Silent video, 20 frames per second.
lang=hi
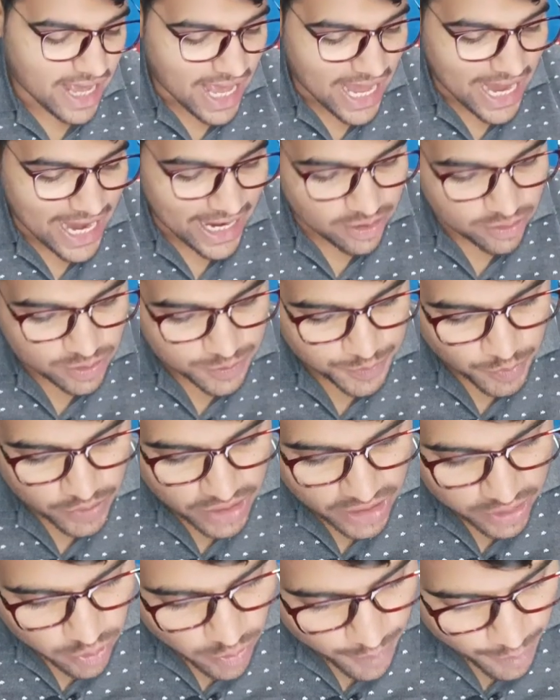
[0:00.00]
एंड उस प्रोडक्ट
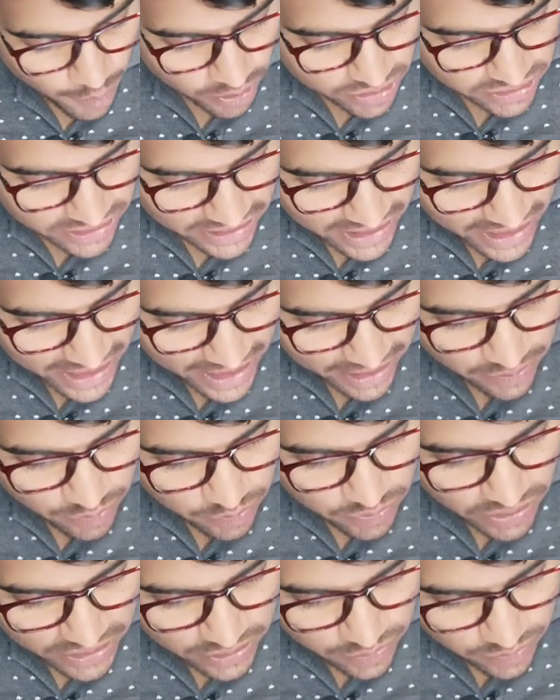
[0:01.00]
को पहुँचाना है टू
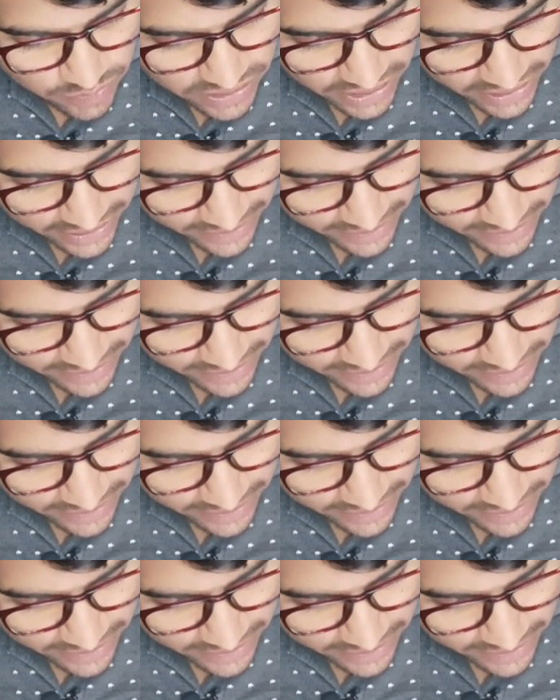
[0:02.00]
द यूज़र